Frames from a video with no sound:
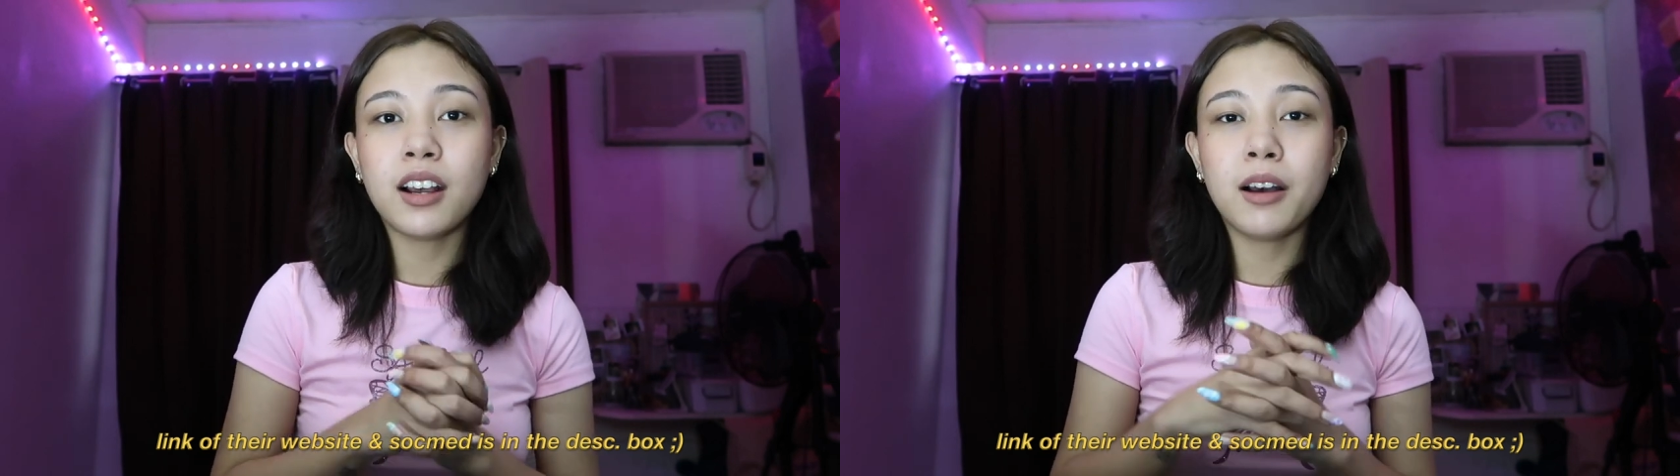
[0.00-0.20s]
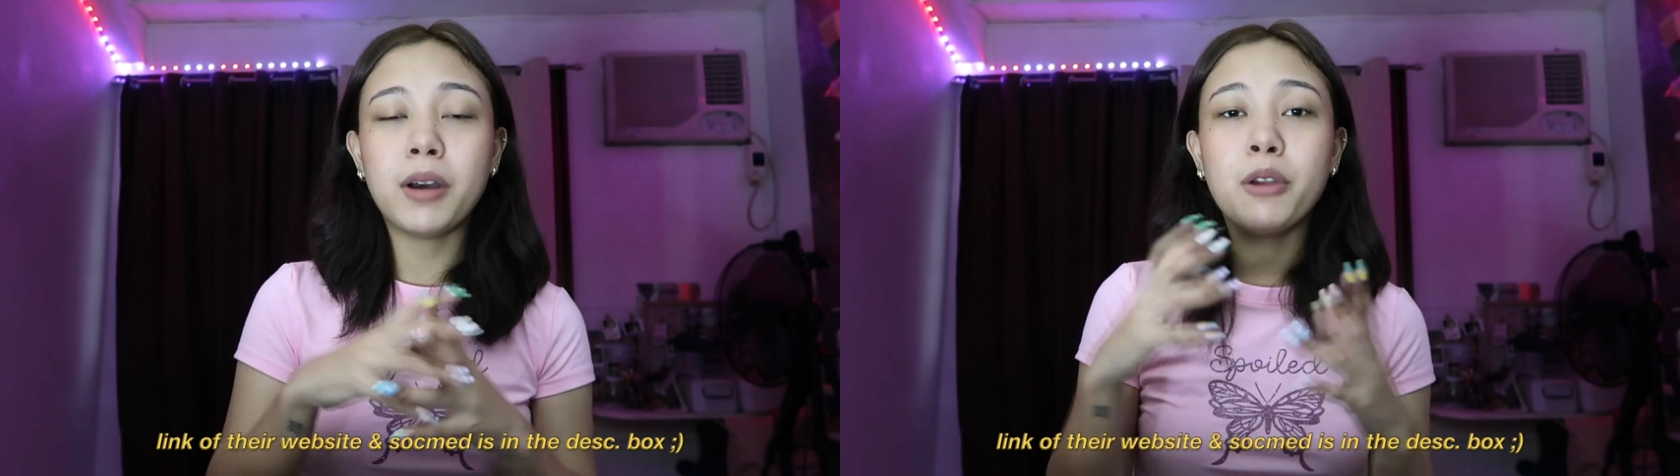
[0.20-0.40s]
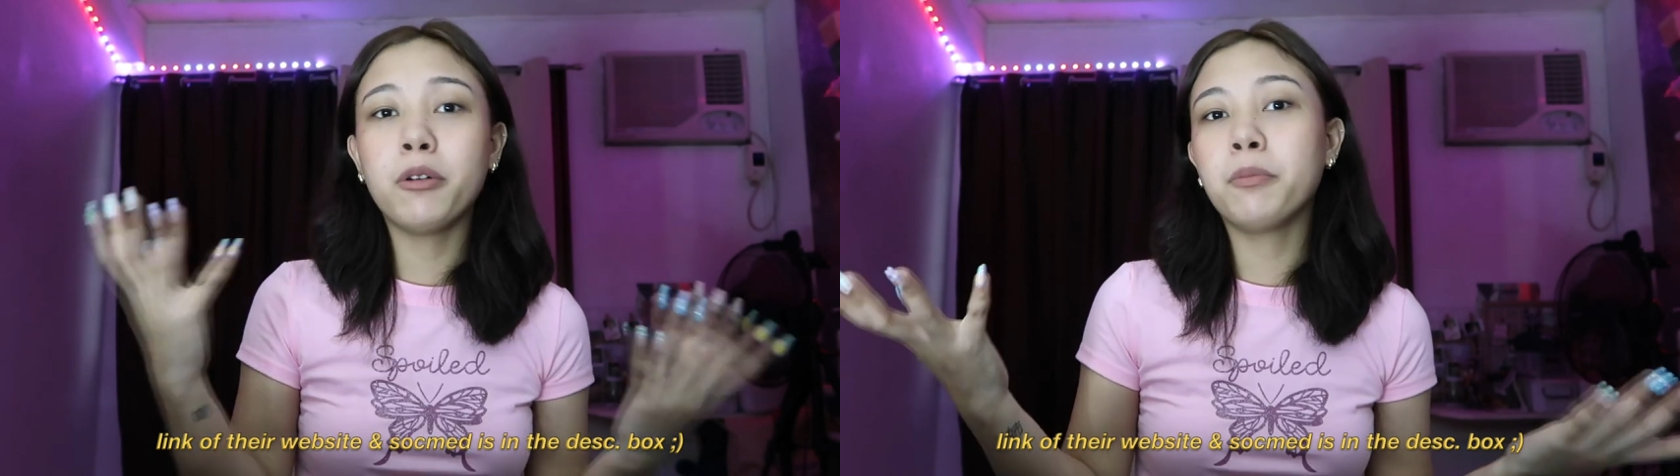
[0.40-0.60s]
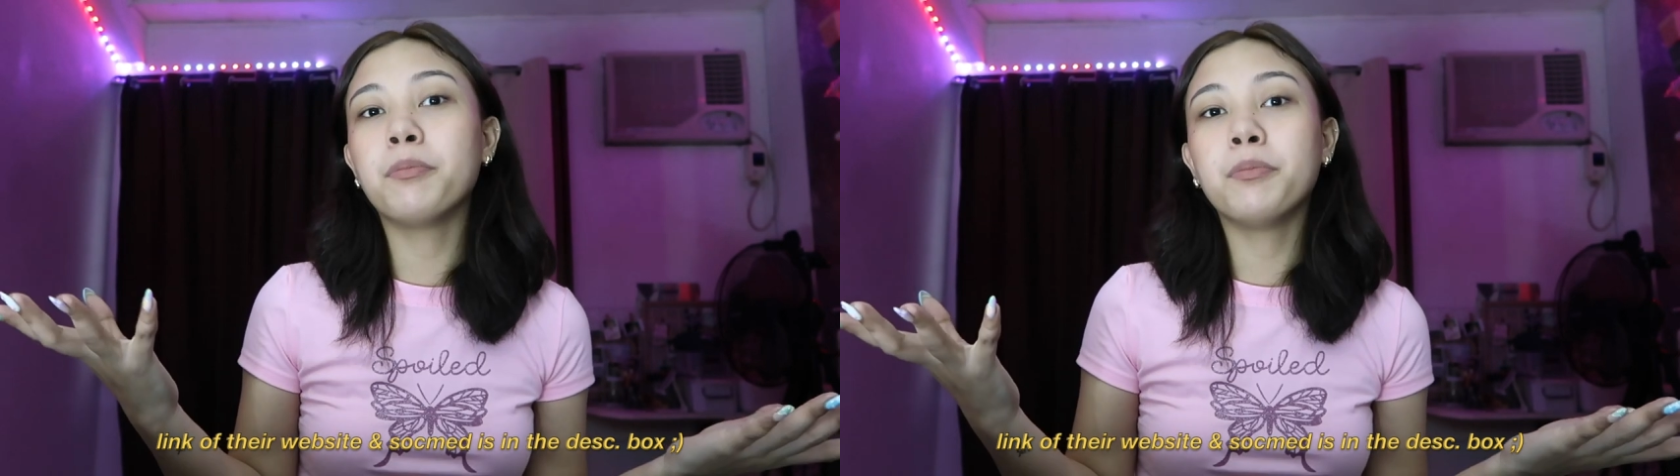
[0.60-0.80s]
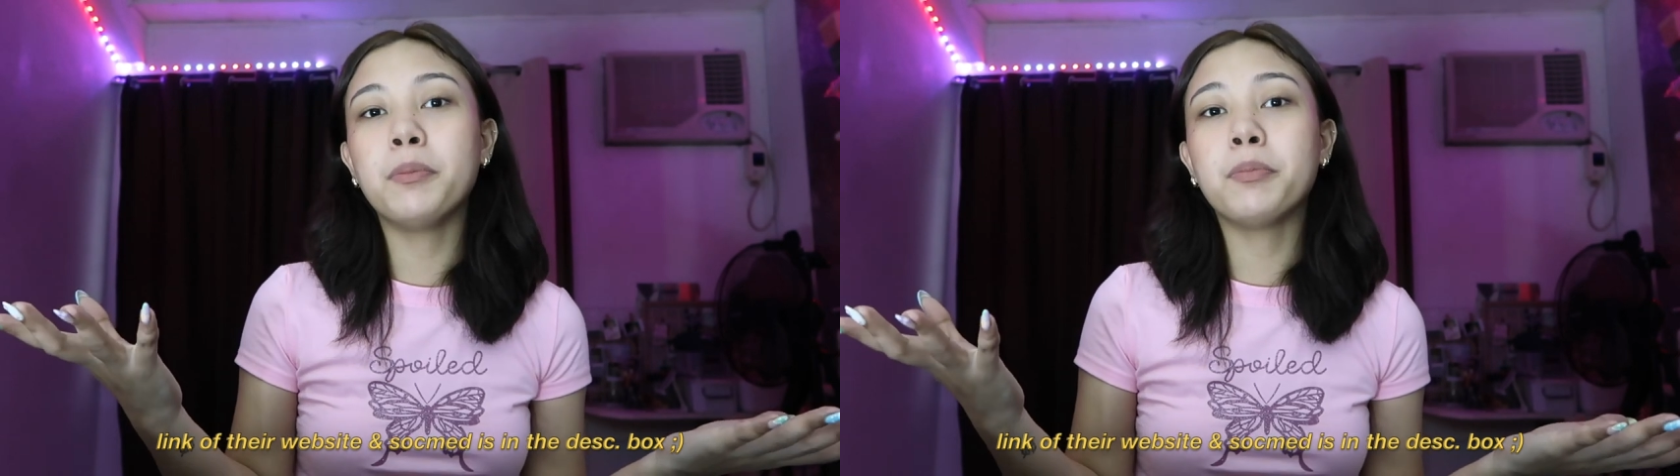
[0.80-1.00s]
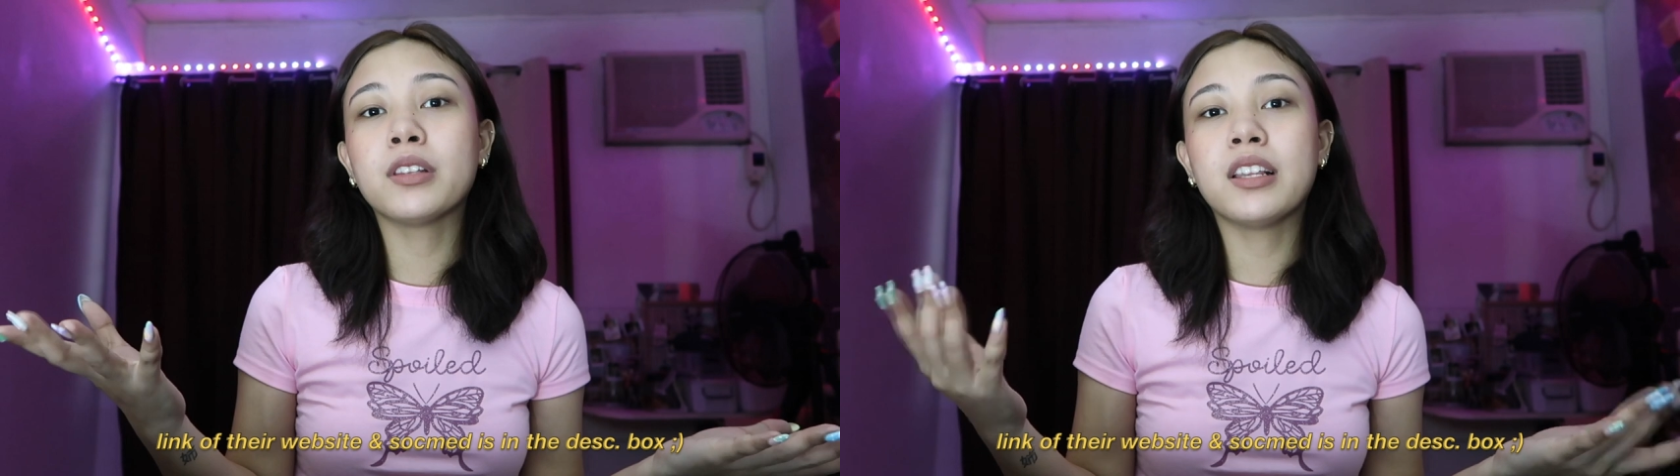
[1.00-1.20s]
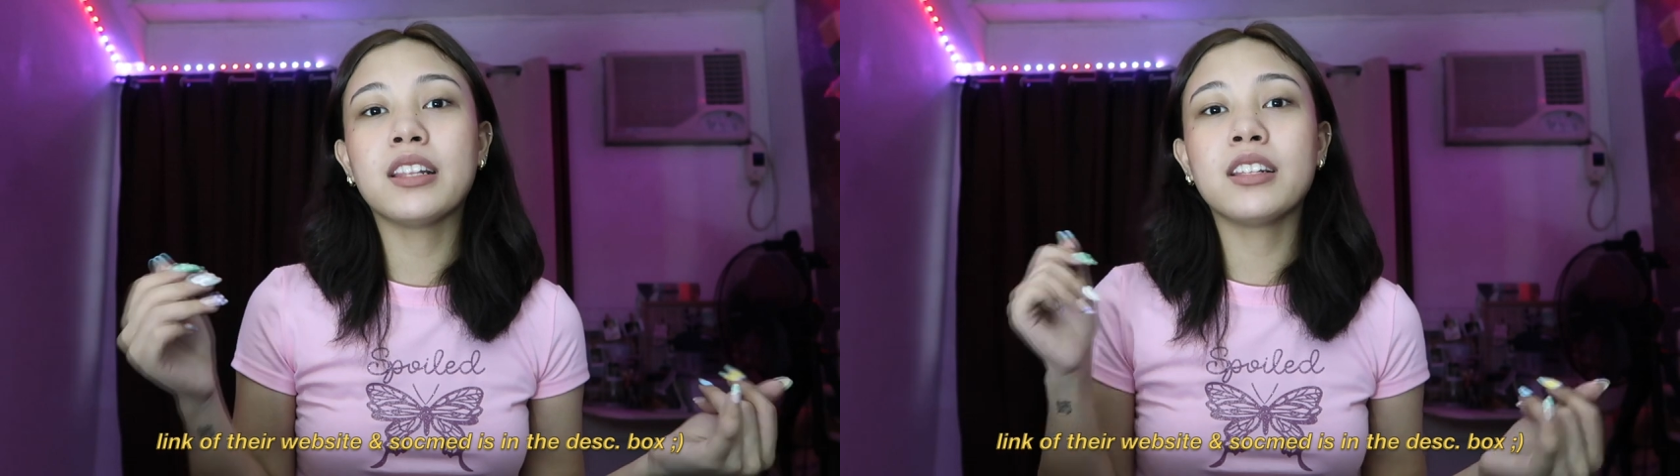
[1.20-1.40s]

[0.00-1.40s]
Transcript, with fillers: Um, I will be putting it